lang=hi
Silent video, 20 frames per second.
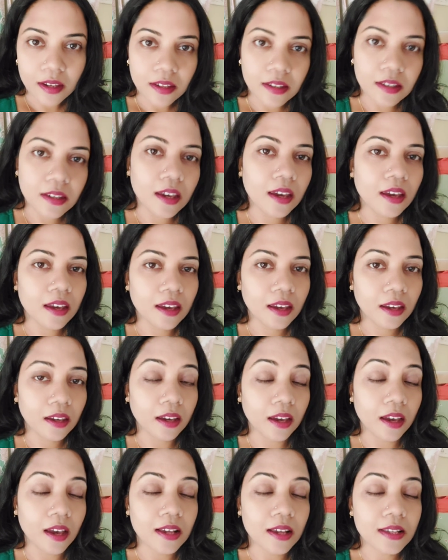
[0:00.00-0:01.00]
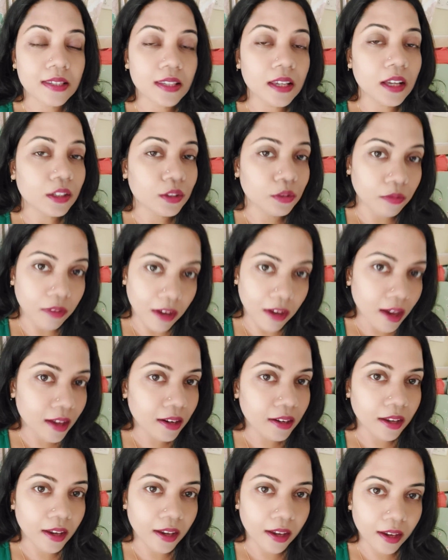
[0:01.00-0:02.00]
ये एक ऐसा
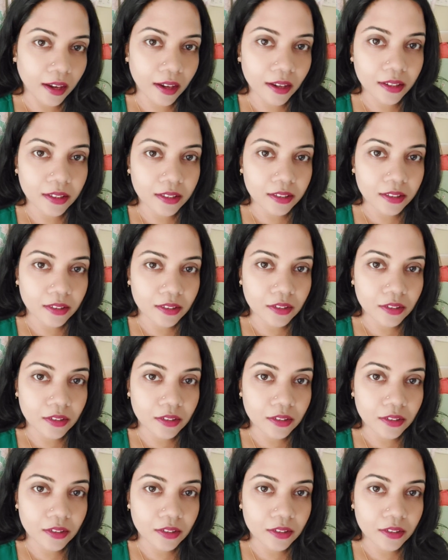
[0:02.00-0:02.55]
द्वार है